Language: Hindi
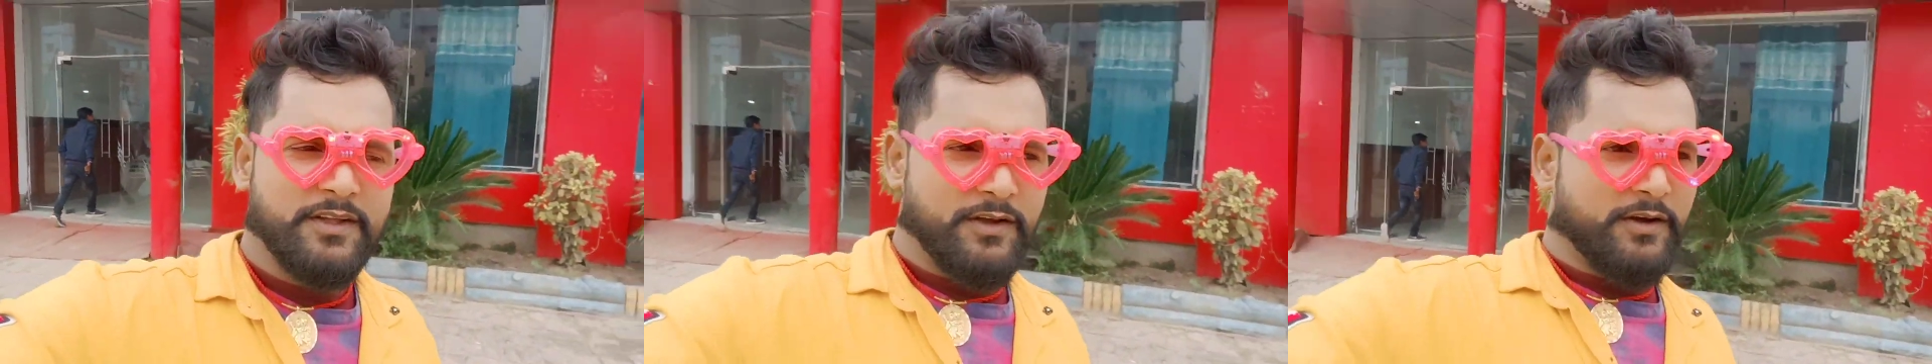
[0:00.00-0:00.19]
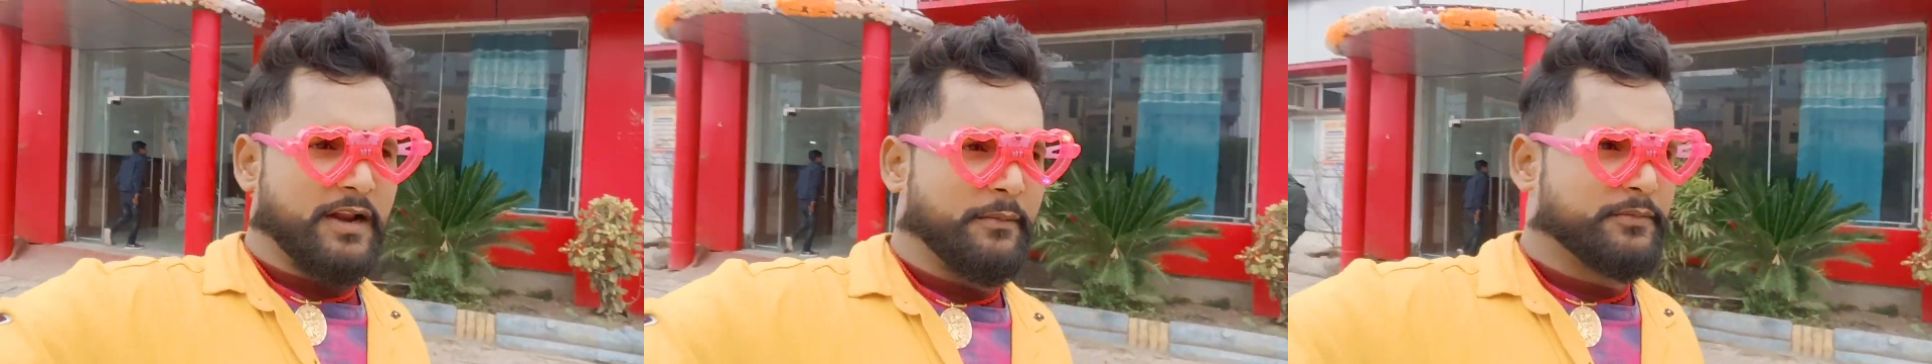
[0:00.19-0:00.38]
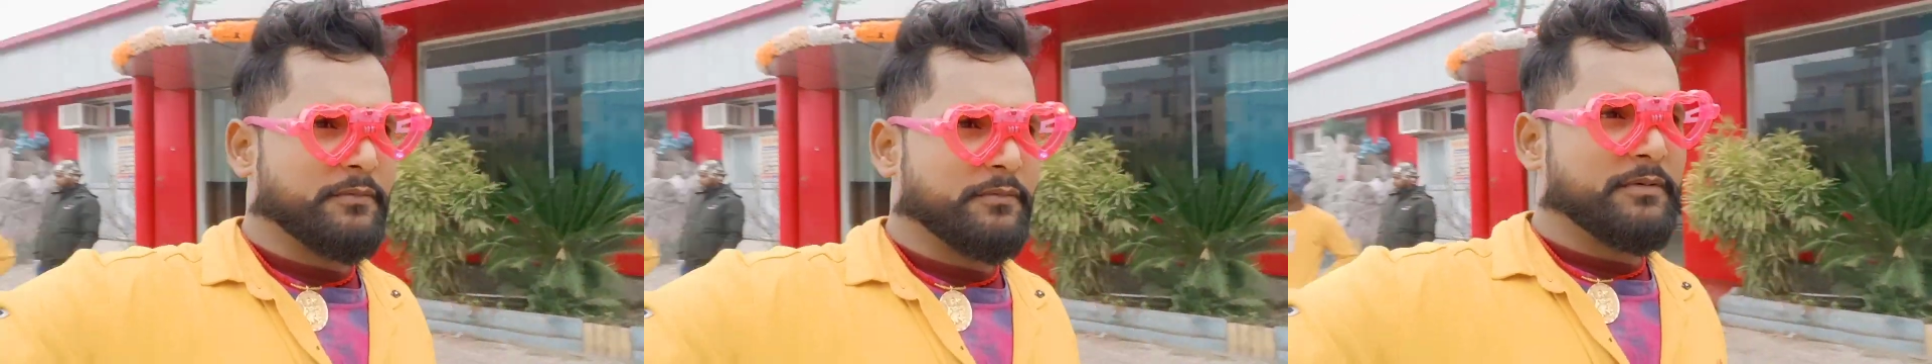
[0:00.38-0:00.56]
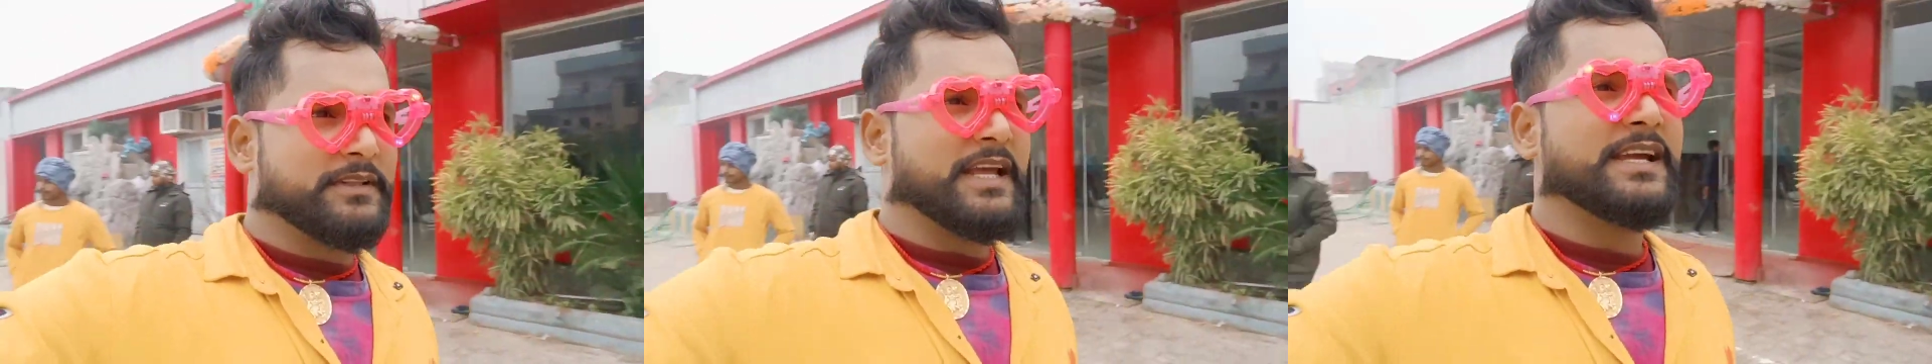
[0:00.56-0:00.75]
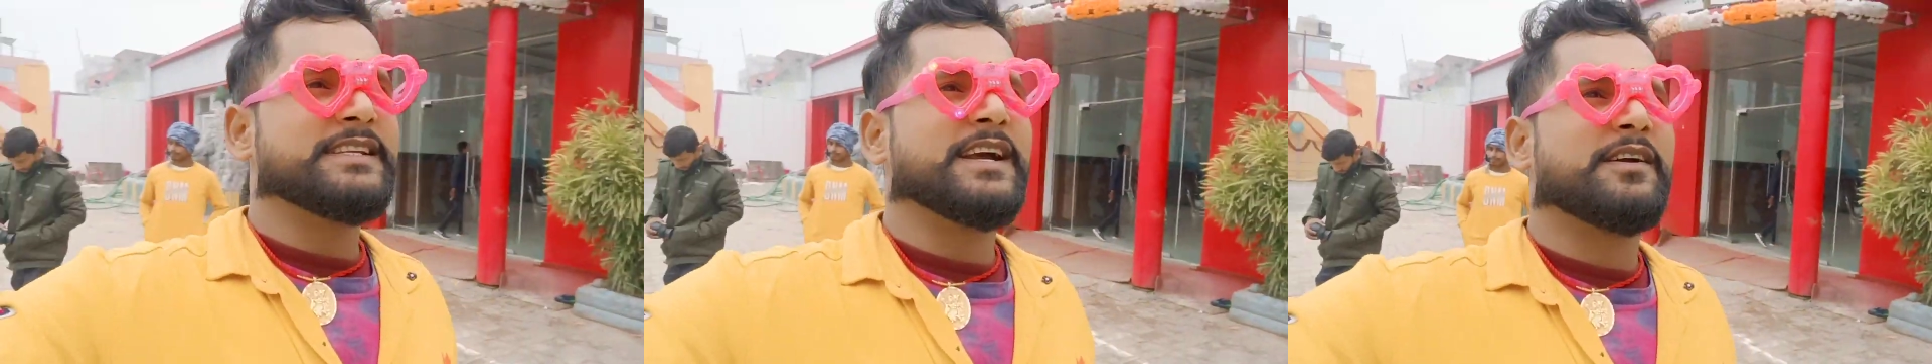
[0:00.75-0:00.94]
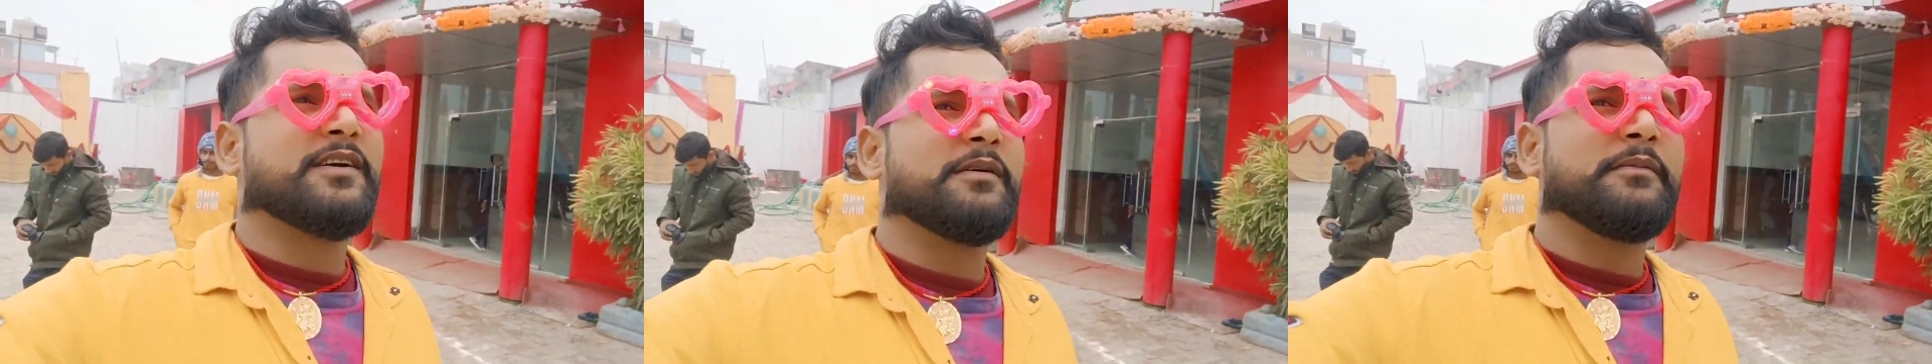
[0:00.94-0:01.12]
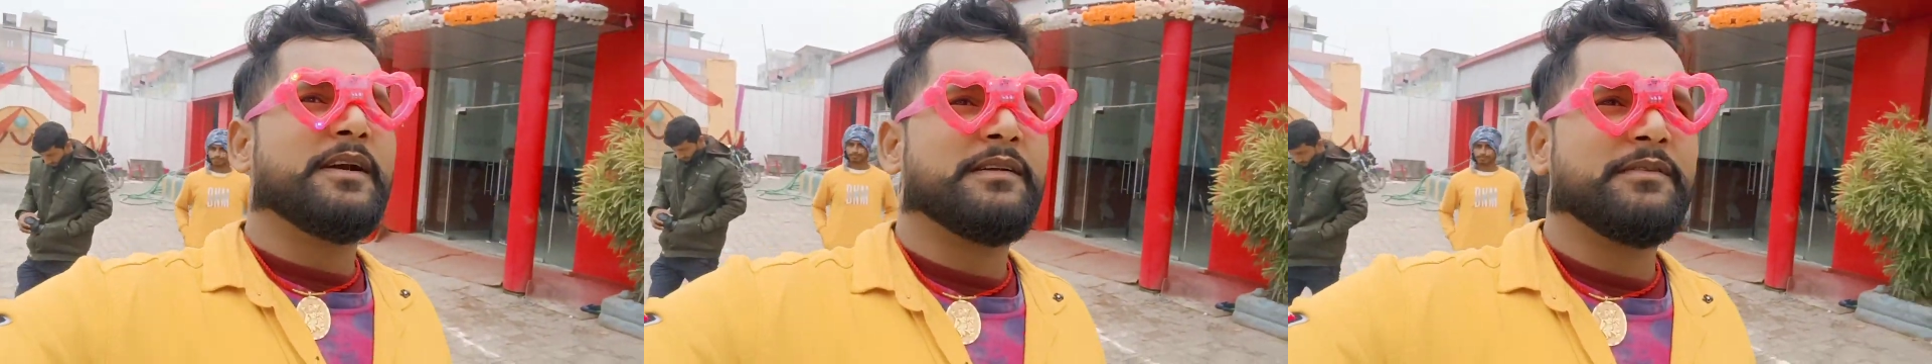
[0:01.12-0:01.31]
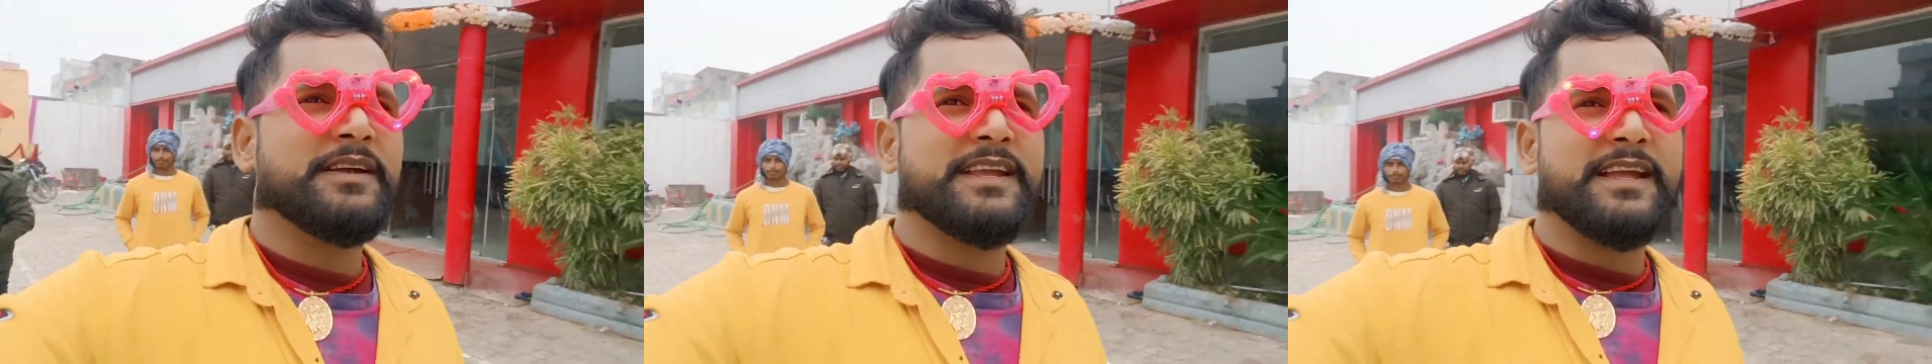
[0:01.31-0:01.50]
और आप सब बताए जा कमेंट
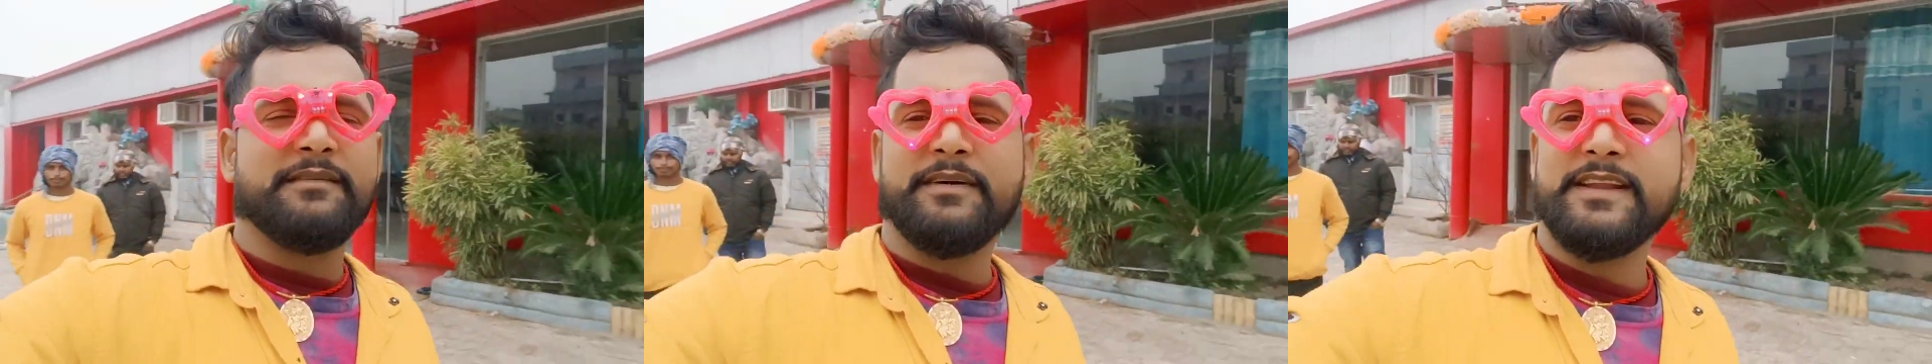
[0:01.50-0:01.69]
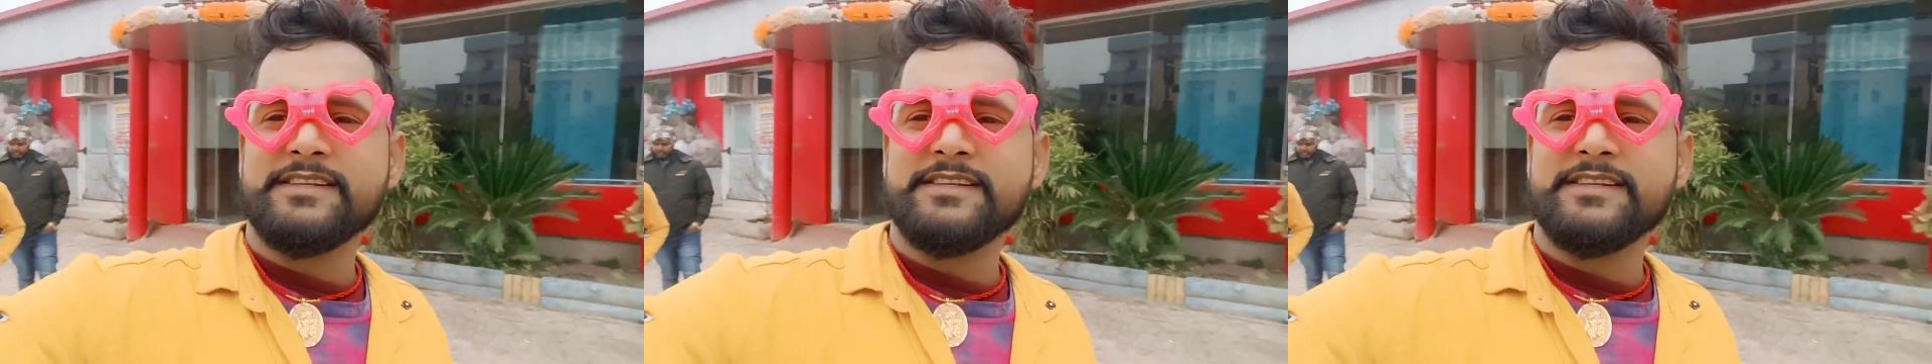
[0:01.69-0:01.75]
में कि हमारी